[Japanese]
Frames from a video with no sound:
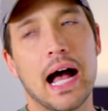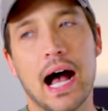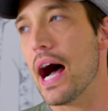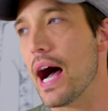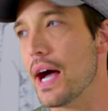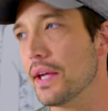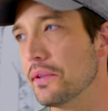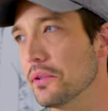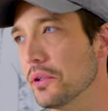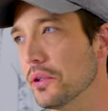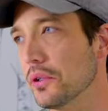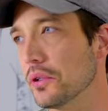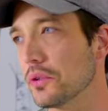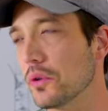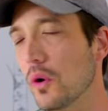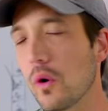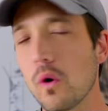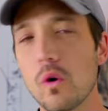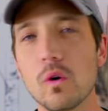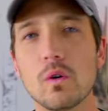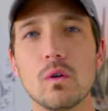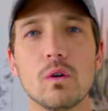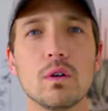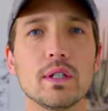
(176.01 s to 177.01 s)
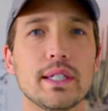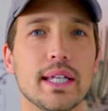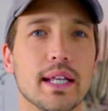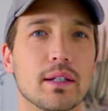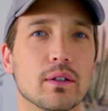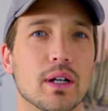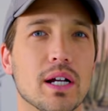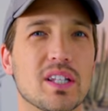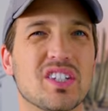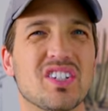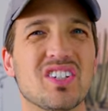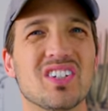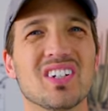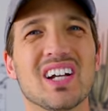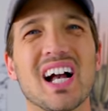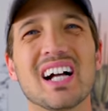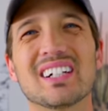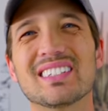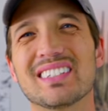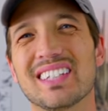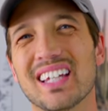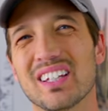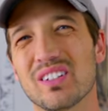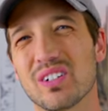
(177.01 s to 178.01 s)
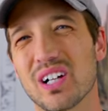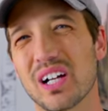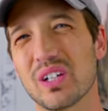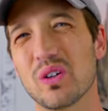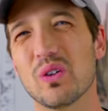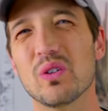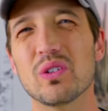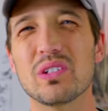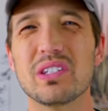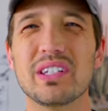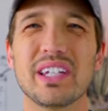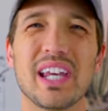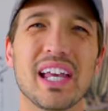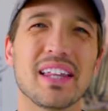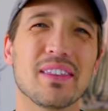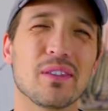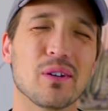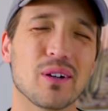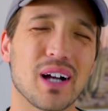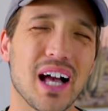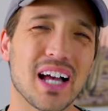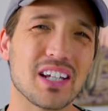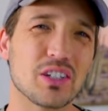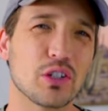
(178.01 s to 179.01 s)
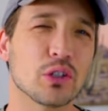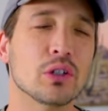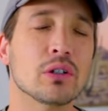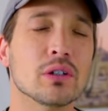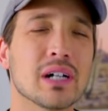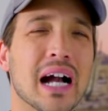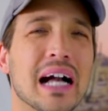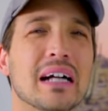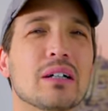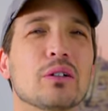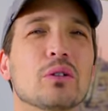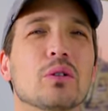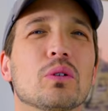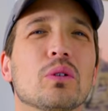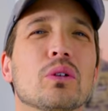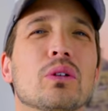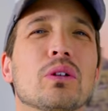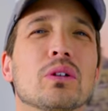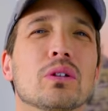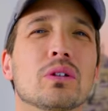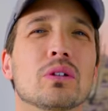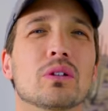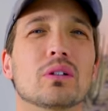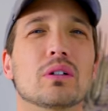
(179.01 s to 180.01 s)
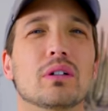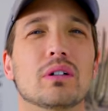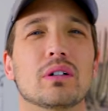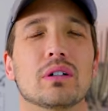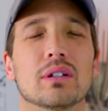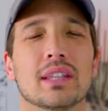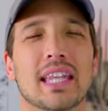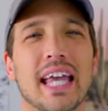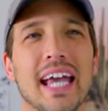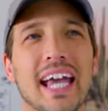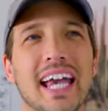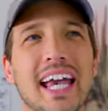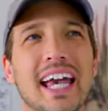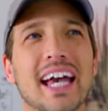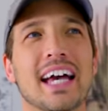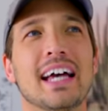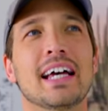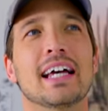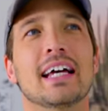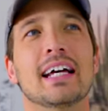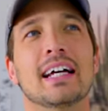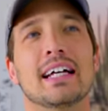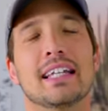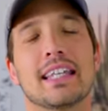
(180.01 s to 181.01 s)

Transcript: 高校生とか中学生とか幼稚園とか小学校の子で